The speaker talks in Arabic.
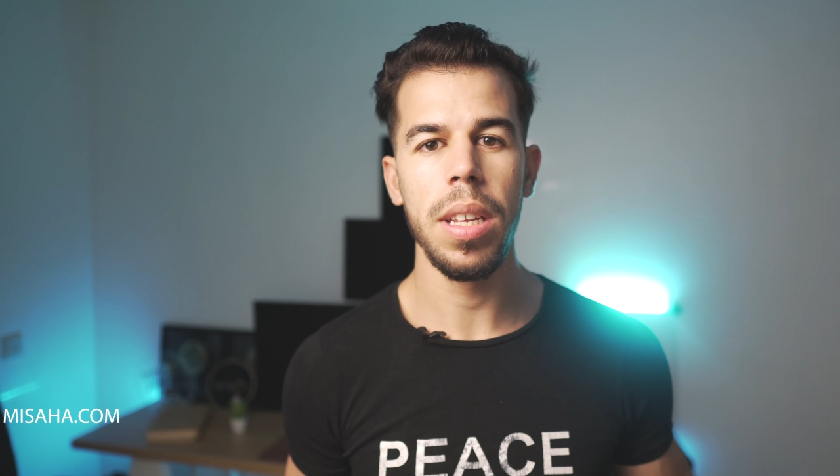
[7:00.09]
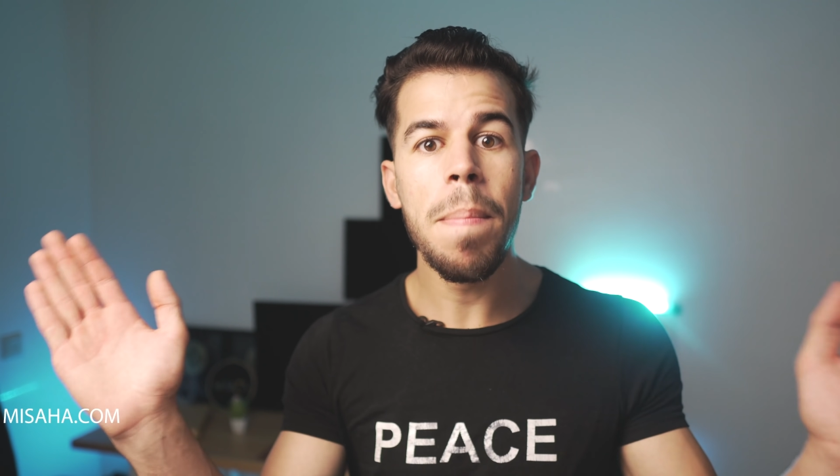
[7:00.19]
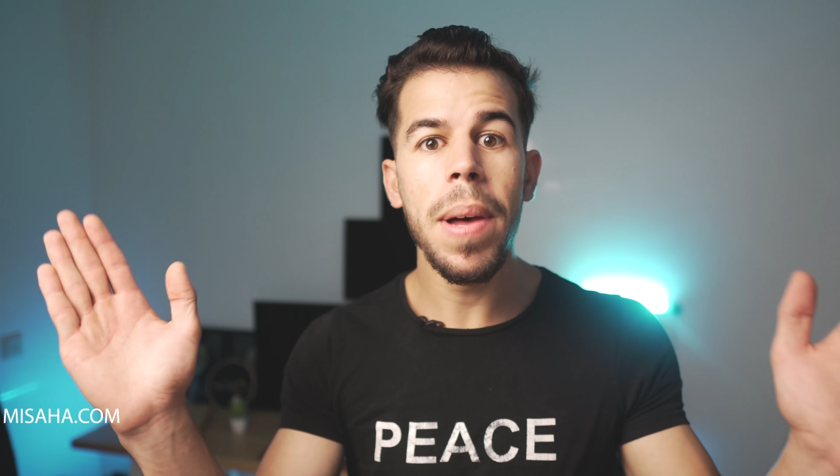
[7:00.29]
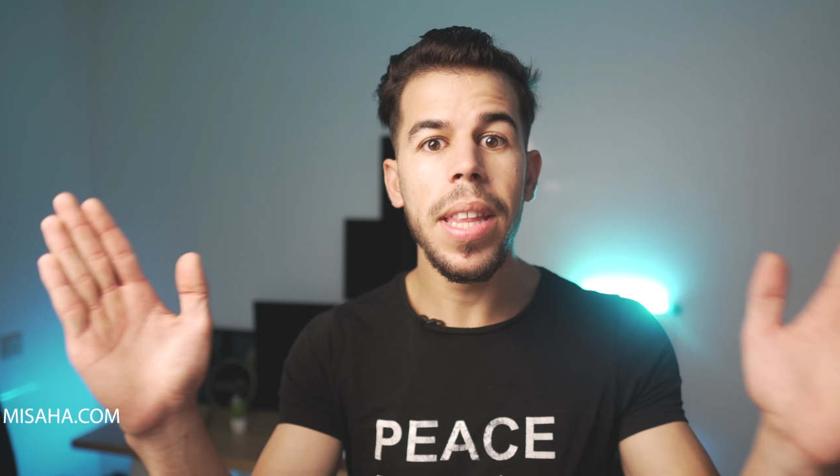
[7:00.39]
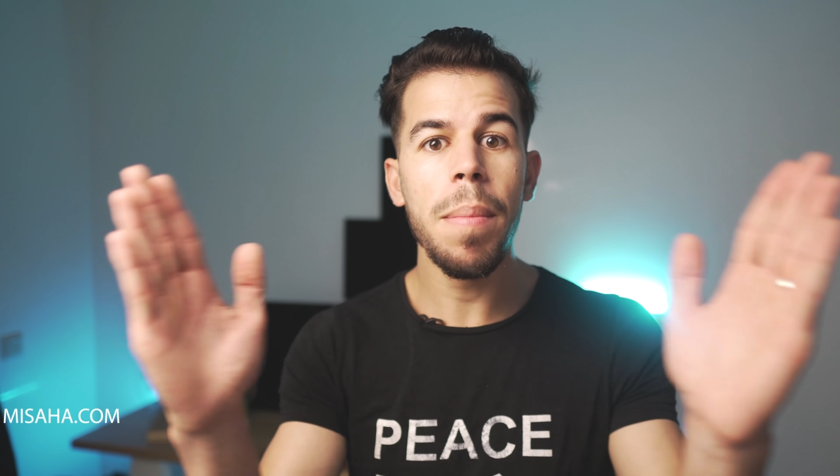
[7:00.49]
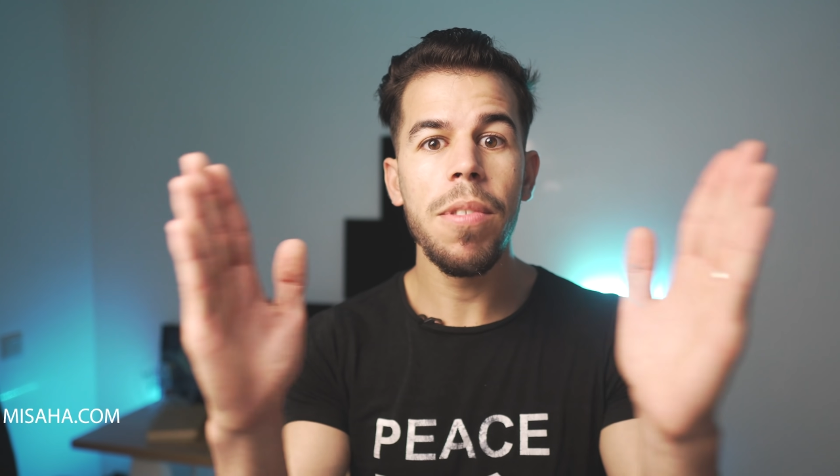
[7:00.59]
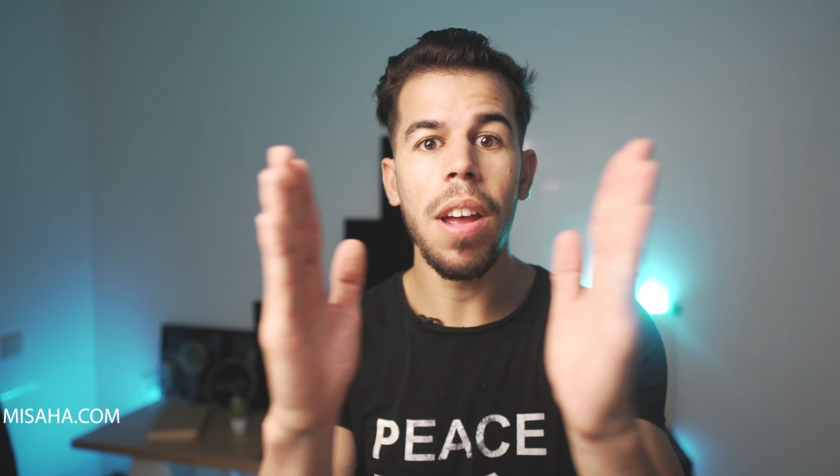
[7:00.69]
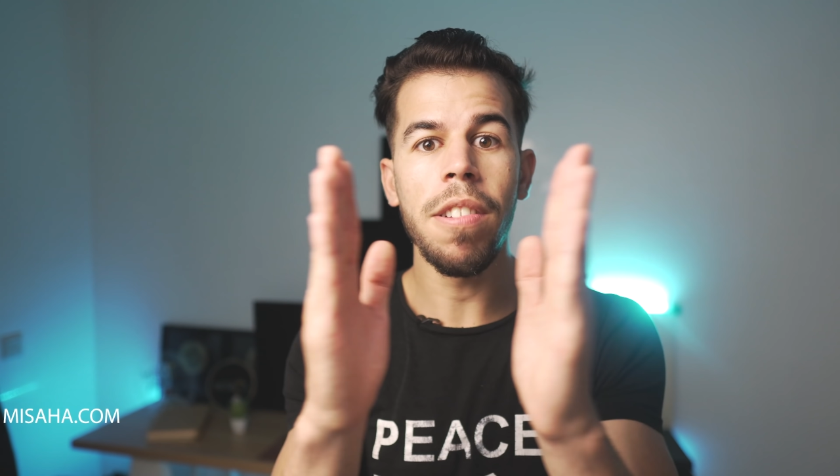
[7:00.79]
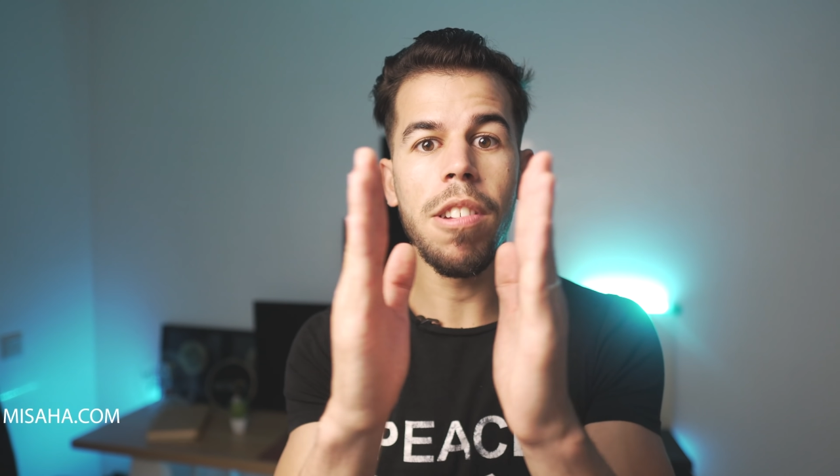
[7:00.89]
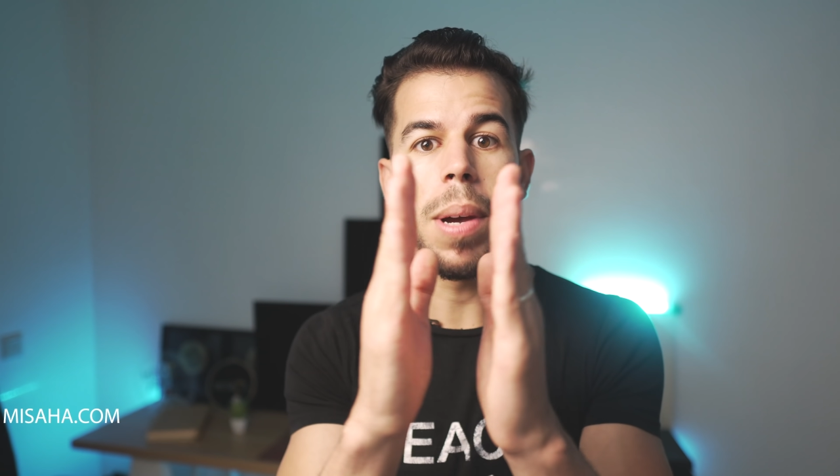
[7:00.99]
تم دمج
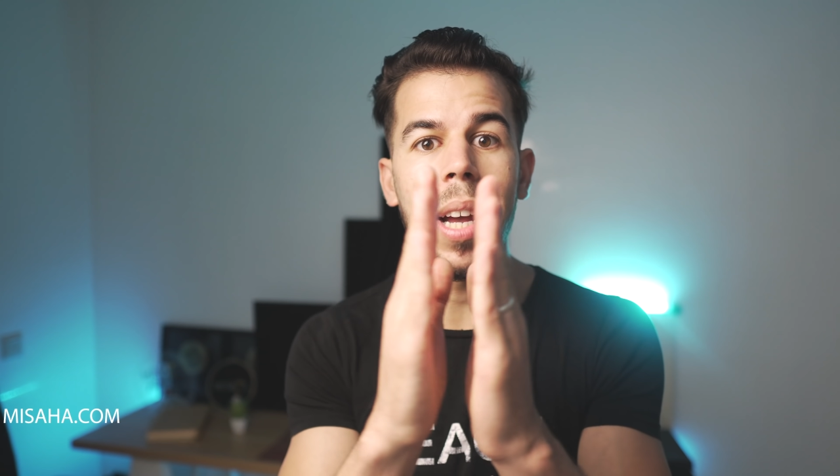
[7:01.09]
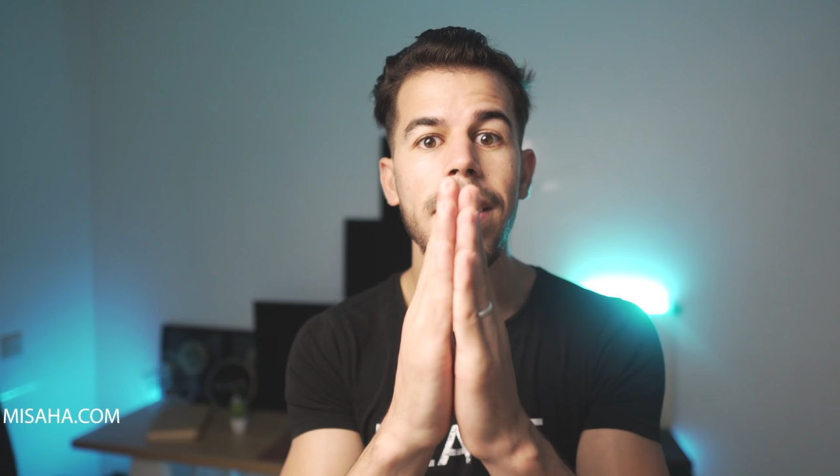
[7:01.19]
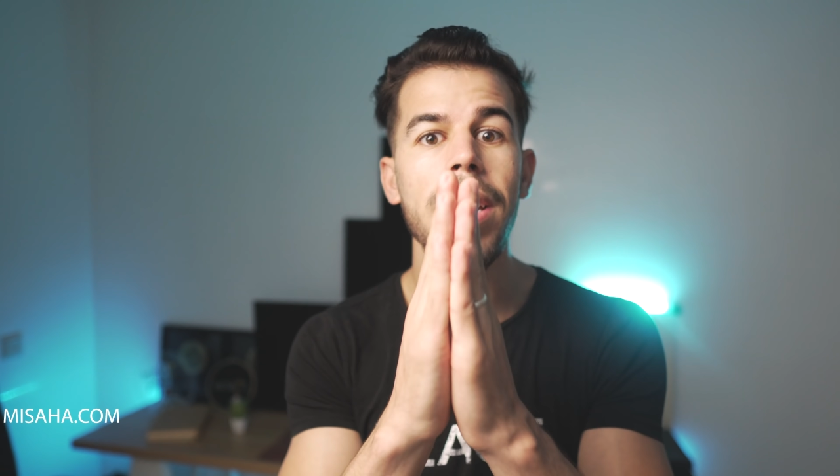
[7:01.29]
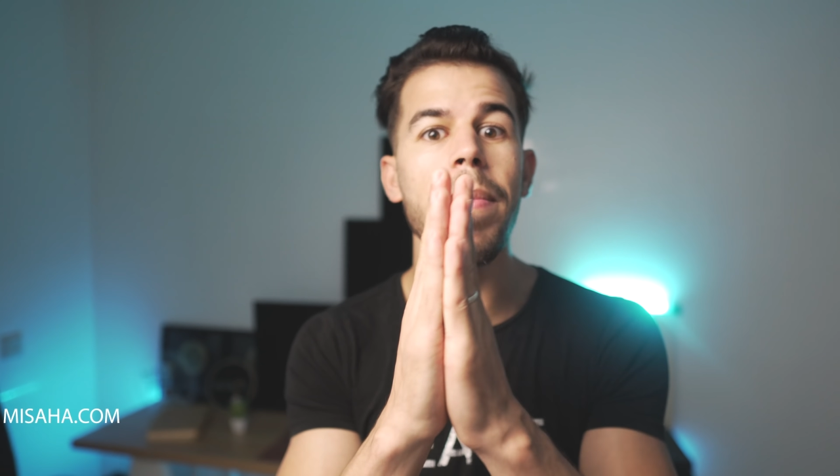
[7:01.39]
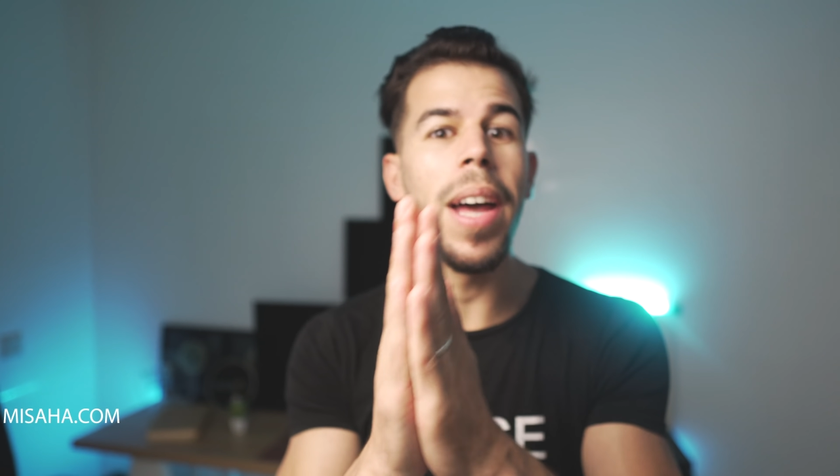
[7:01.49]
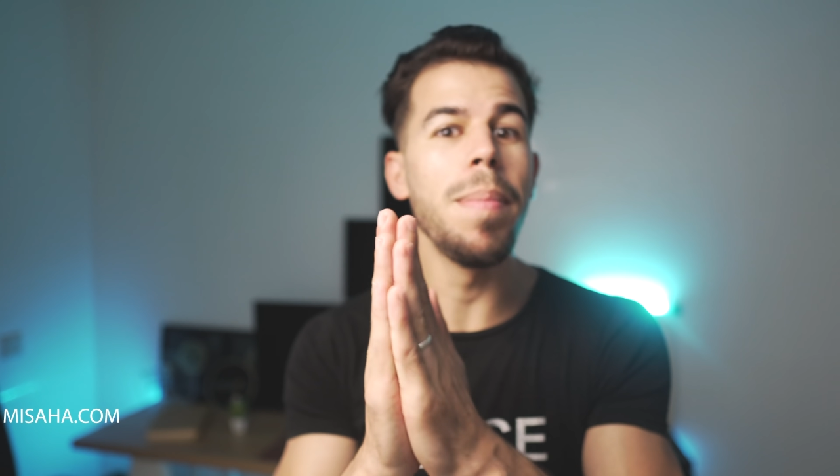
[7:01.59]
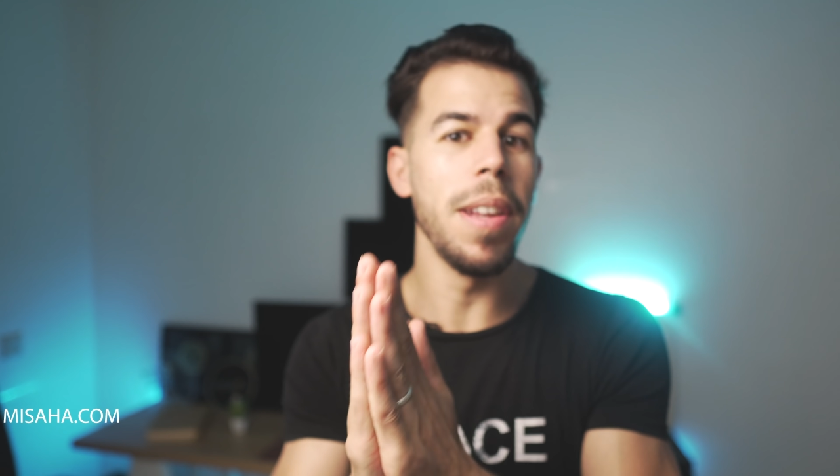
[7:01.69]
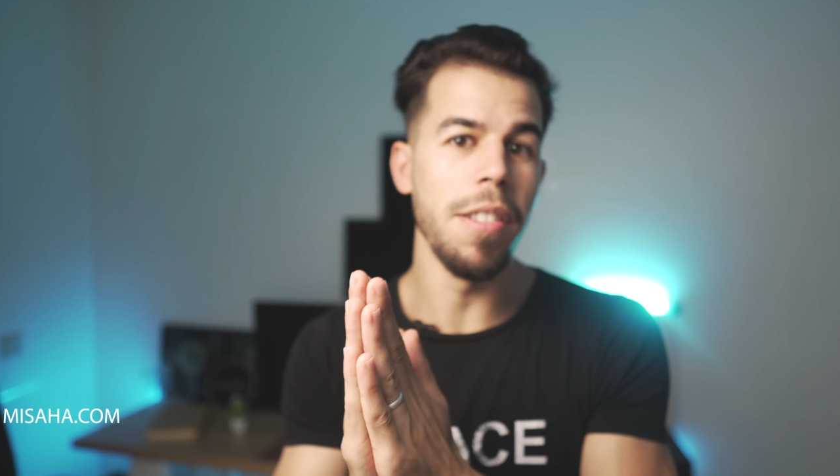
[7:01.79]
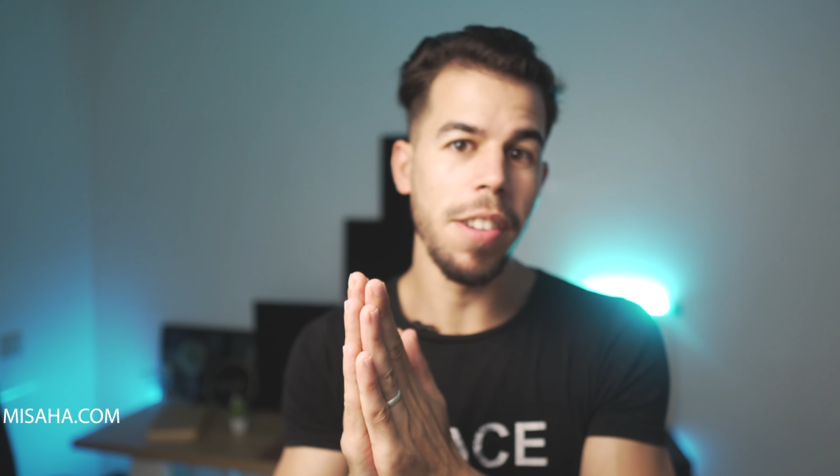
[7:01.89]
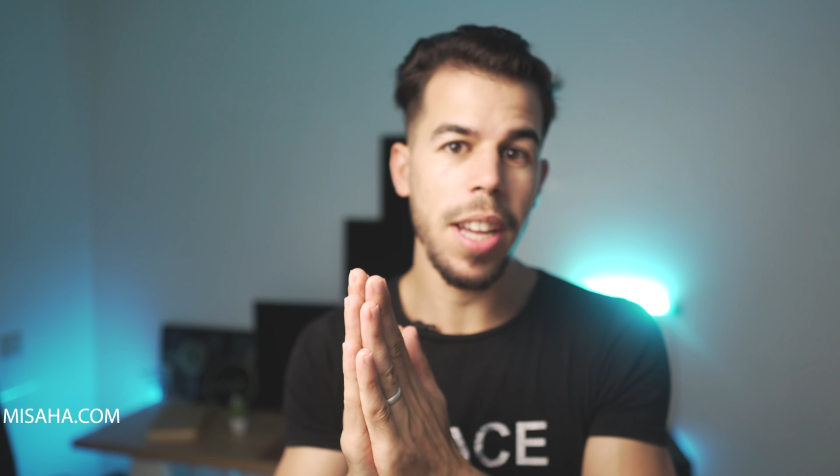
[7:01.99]
الشبكتين معا
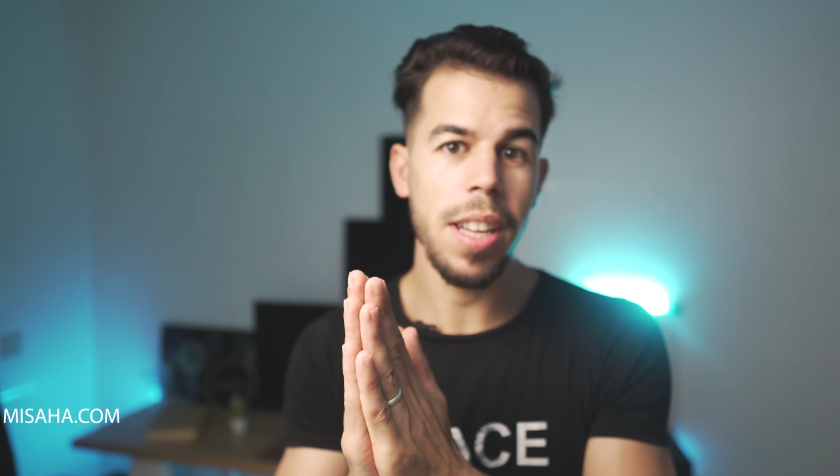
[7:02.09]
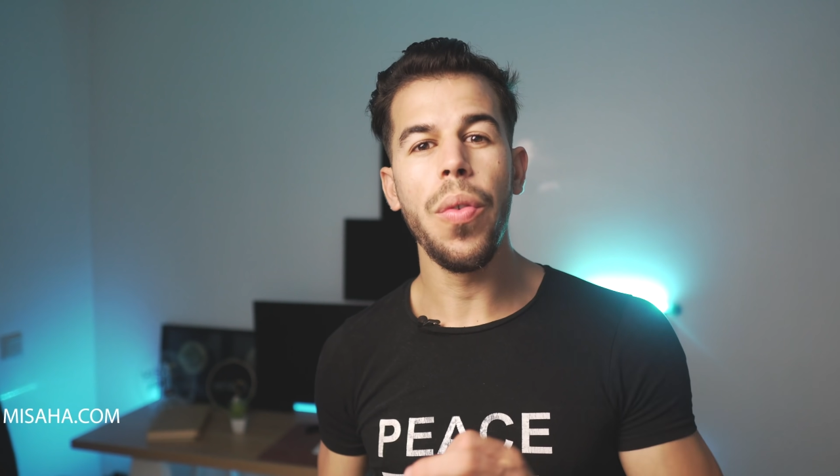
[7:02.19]
بنجاح